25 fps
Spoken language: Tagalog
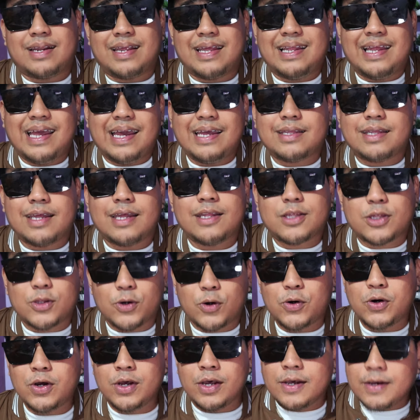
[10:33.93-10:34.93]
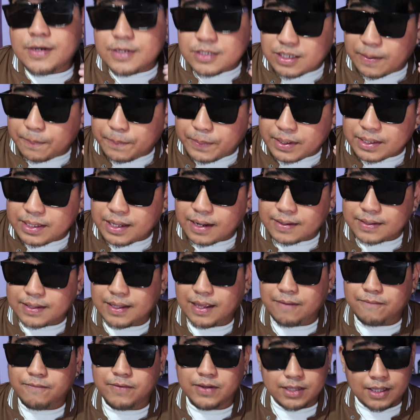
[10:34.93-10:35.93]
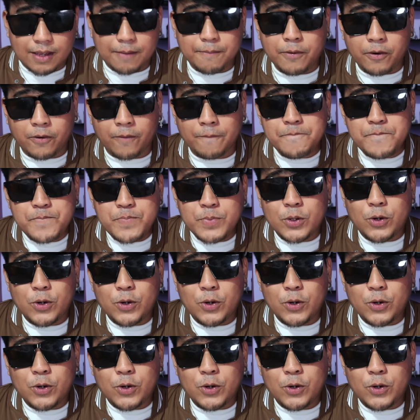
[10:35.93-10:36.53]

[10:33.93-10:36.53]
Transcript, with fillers: related to sa productivity mo.